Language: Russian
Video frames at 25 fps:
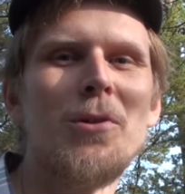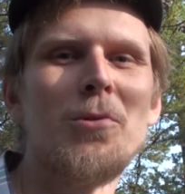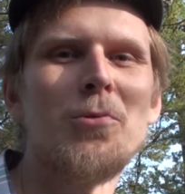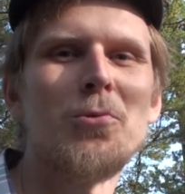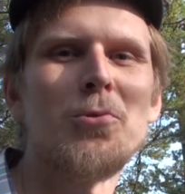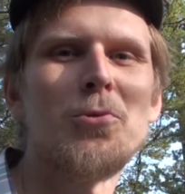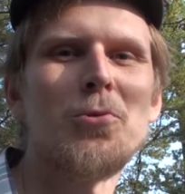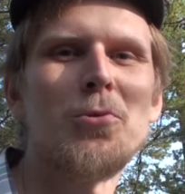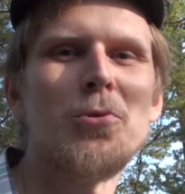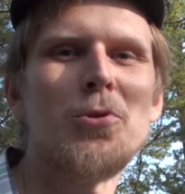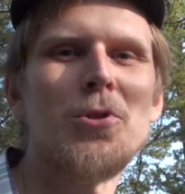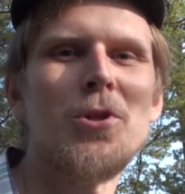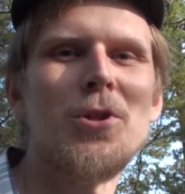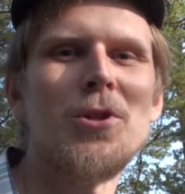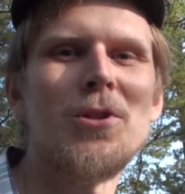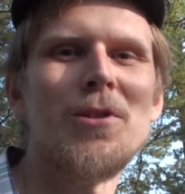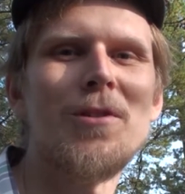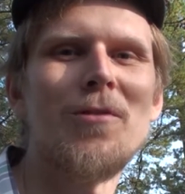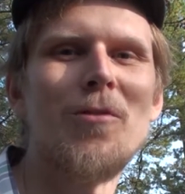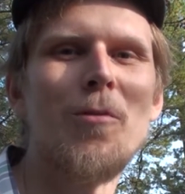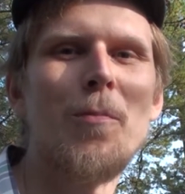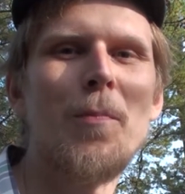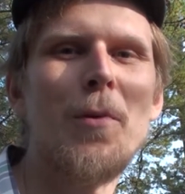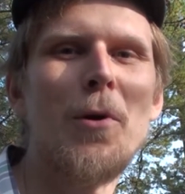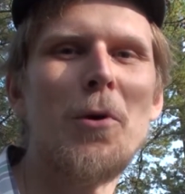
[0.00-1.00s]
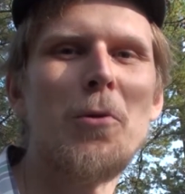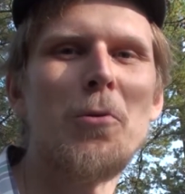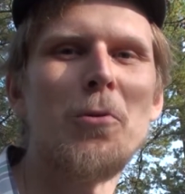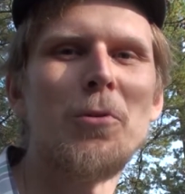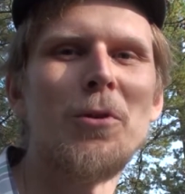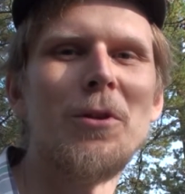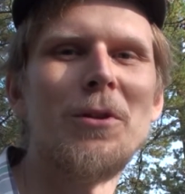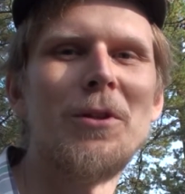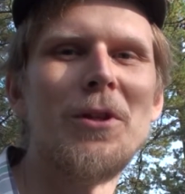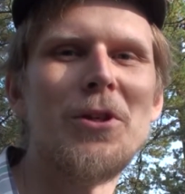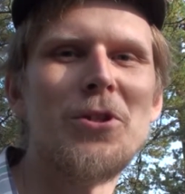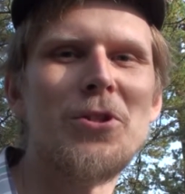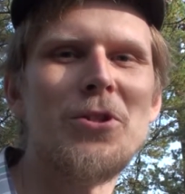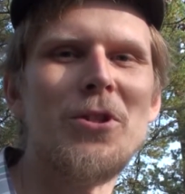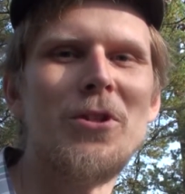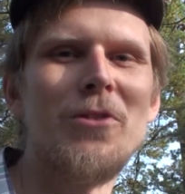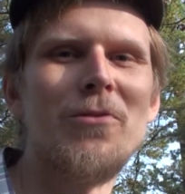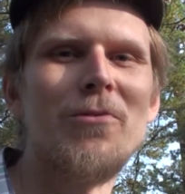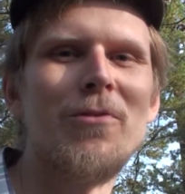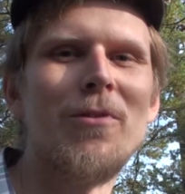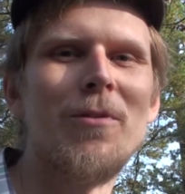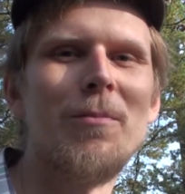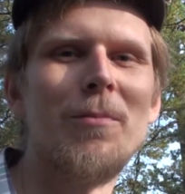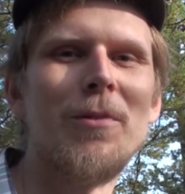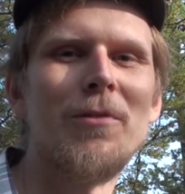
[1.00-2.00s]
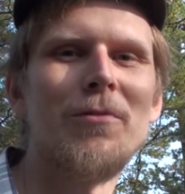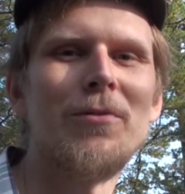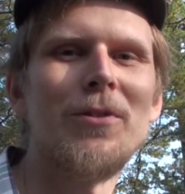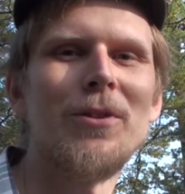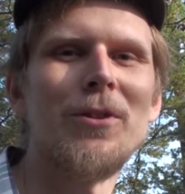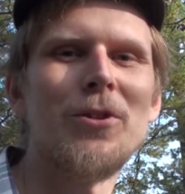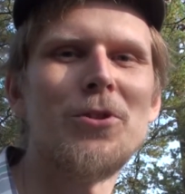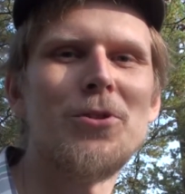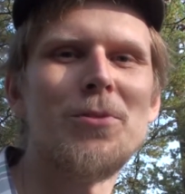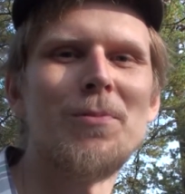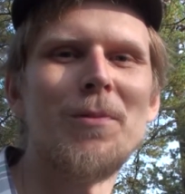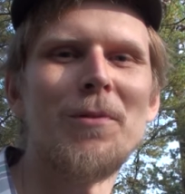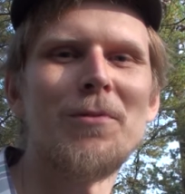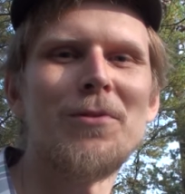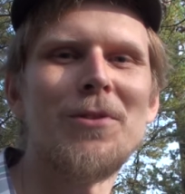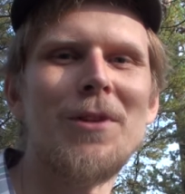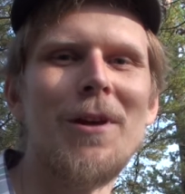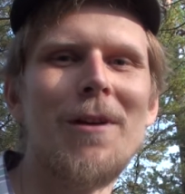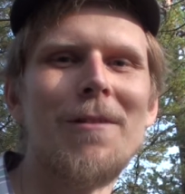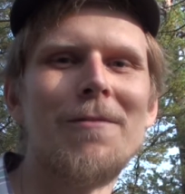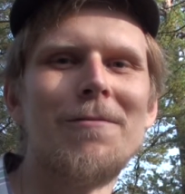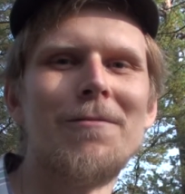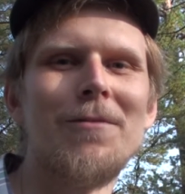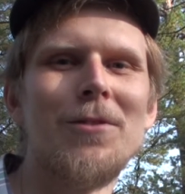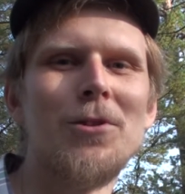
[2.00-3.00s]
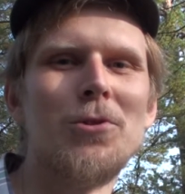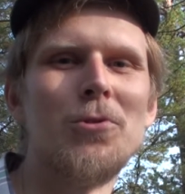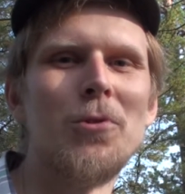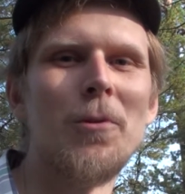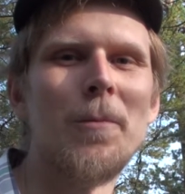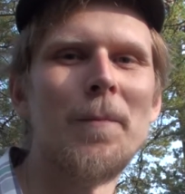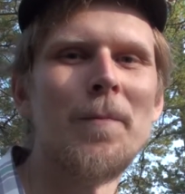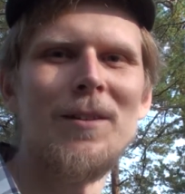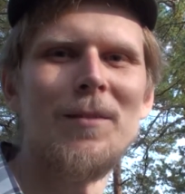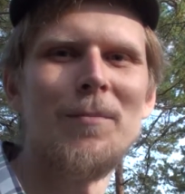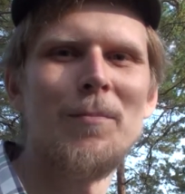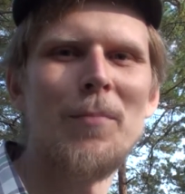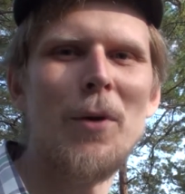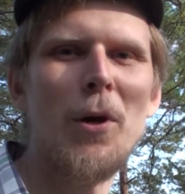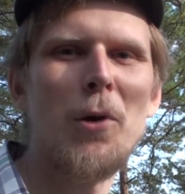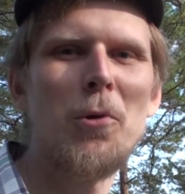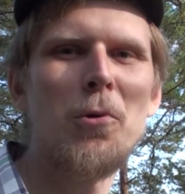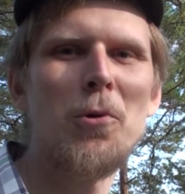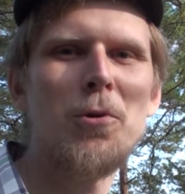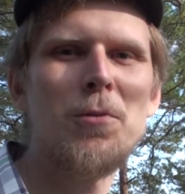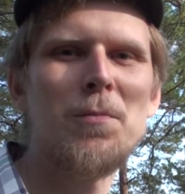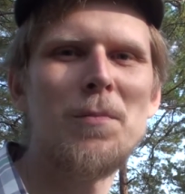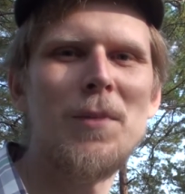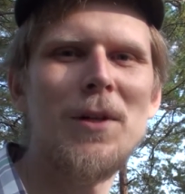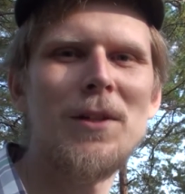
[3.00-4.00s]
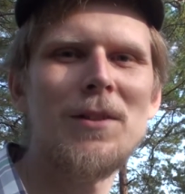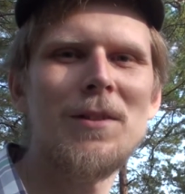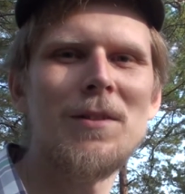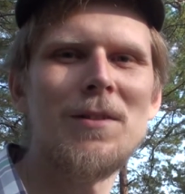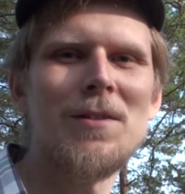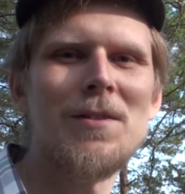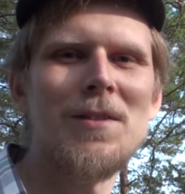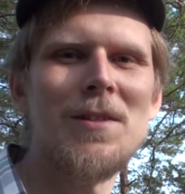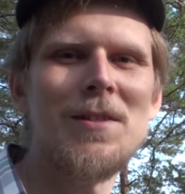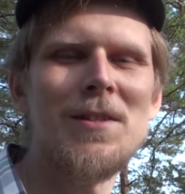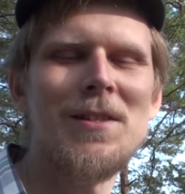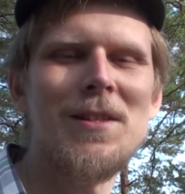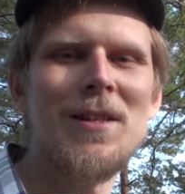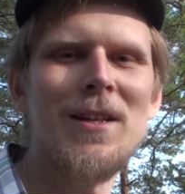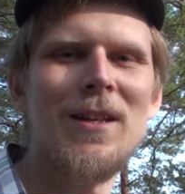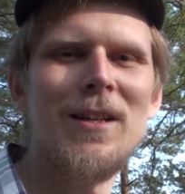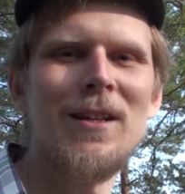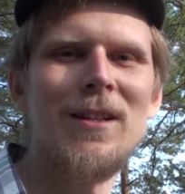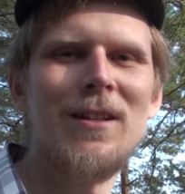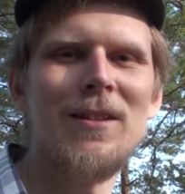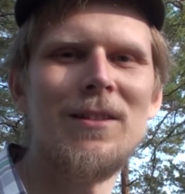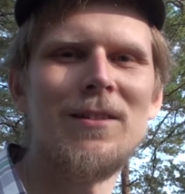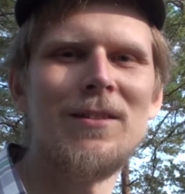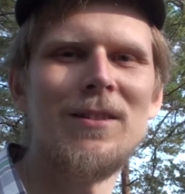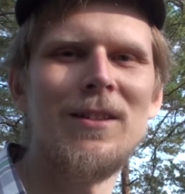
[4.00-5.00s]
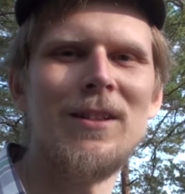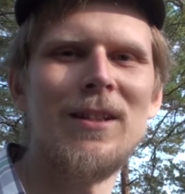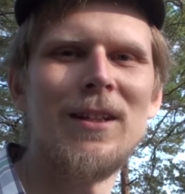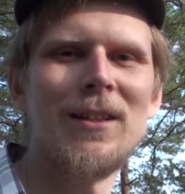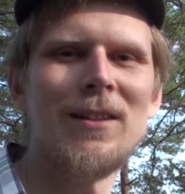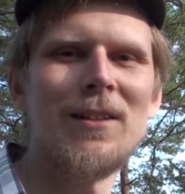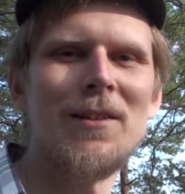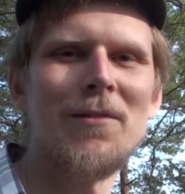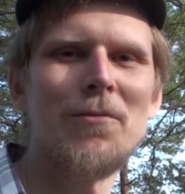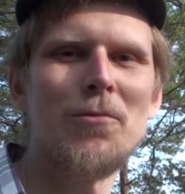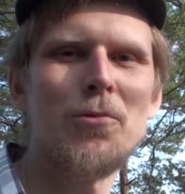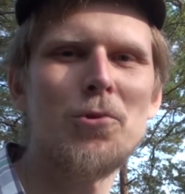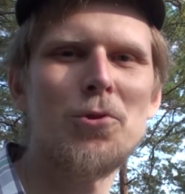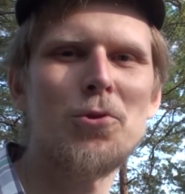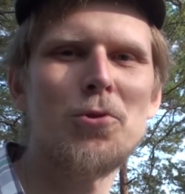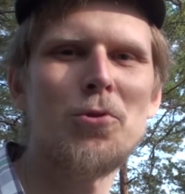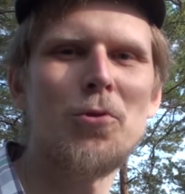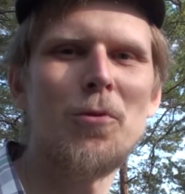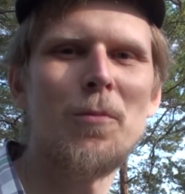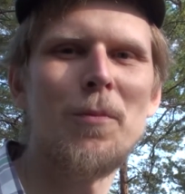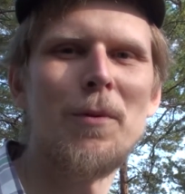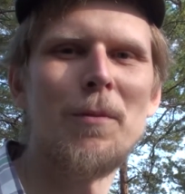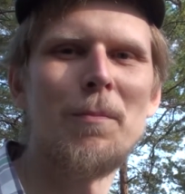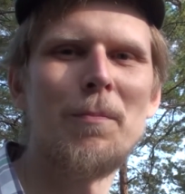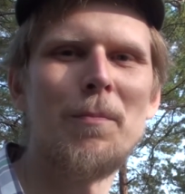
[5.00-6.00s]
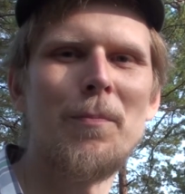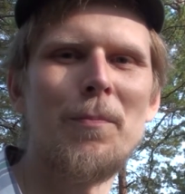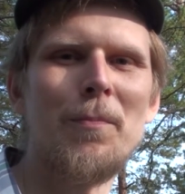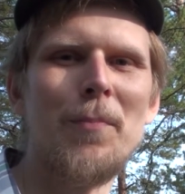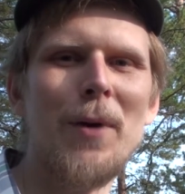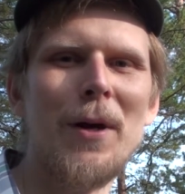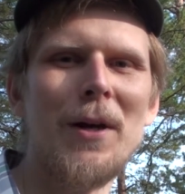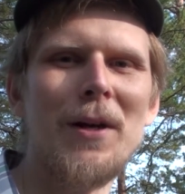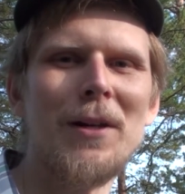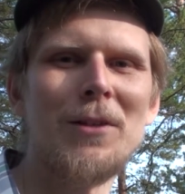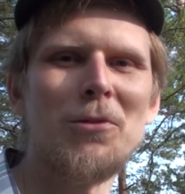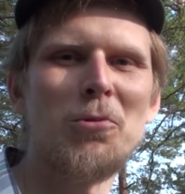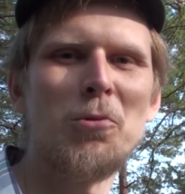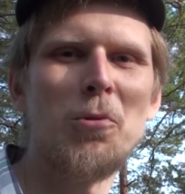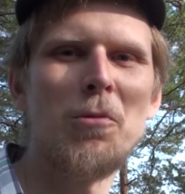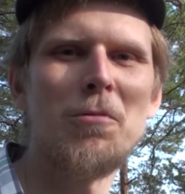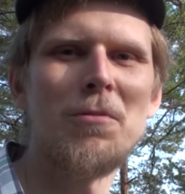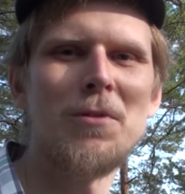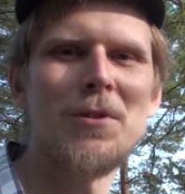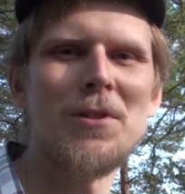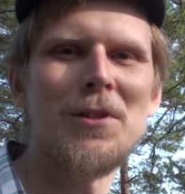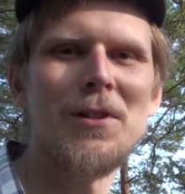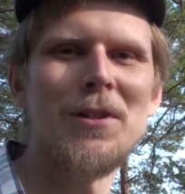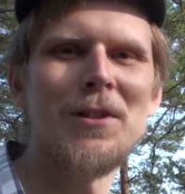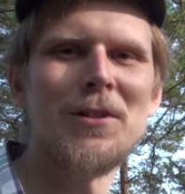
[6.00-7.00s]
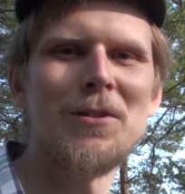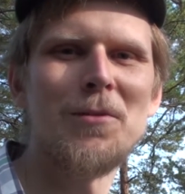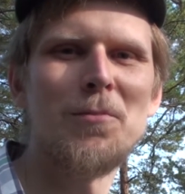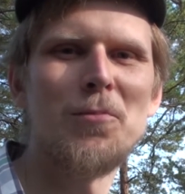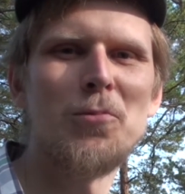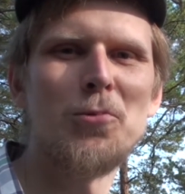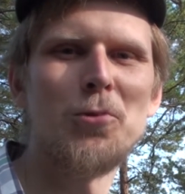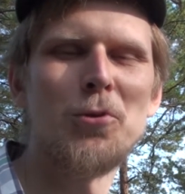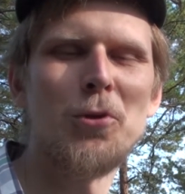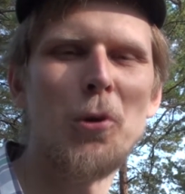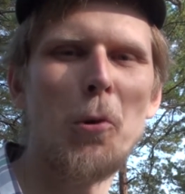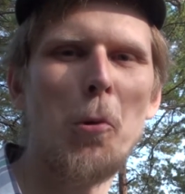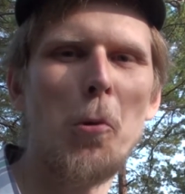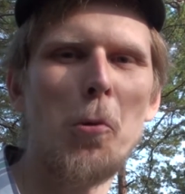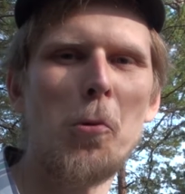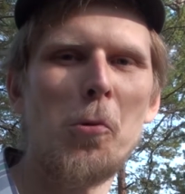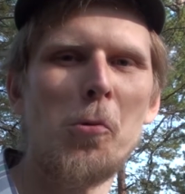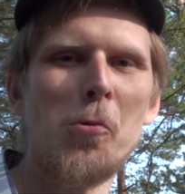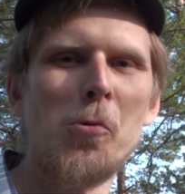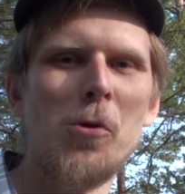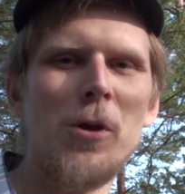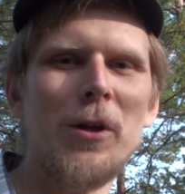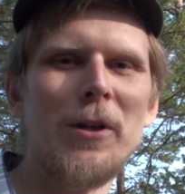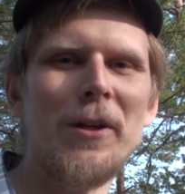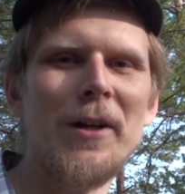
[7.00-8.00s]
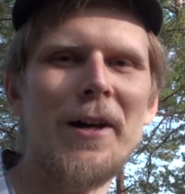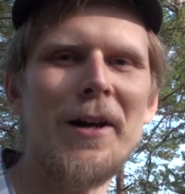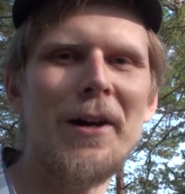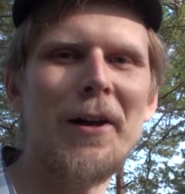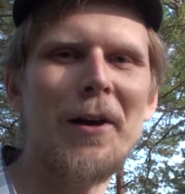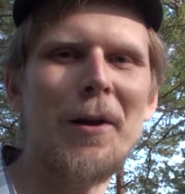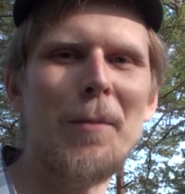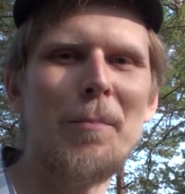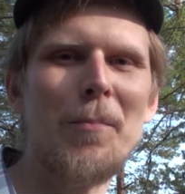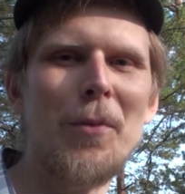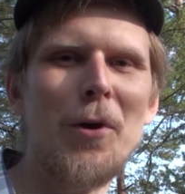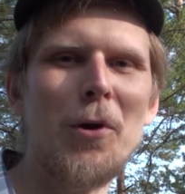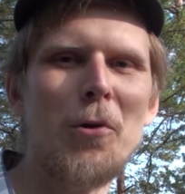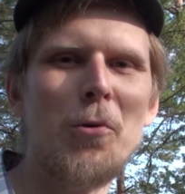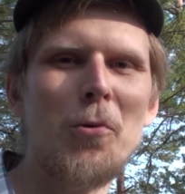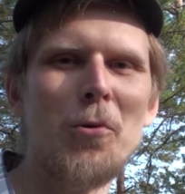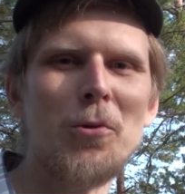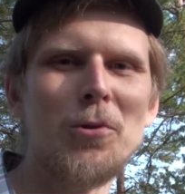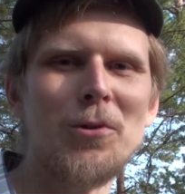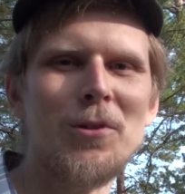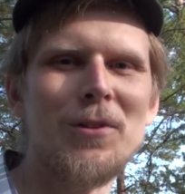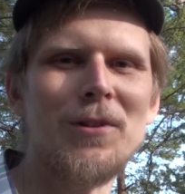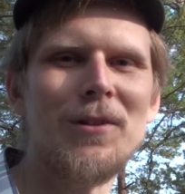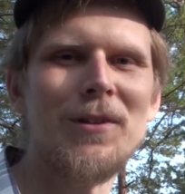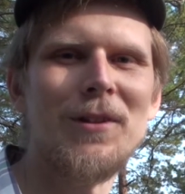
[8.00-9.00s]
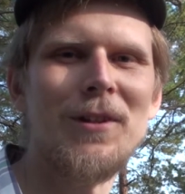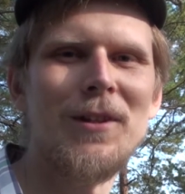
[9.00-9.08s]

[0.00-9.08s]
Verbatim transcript: кусочки из того похода дождливого мы выложим и вставим в видео. Поход мы этот затеяли для того, чтобы поготовить. Это будет такой кулинарный поход.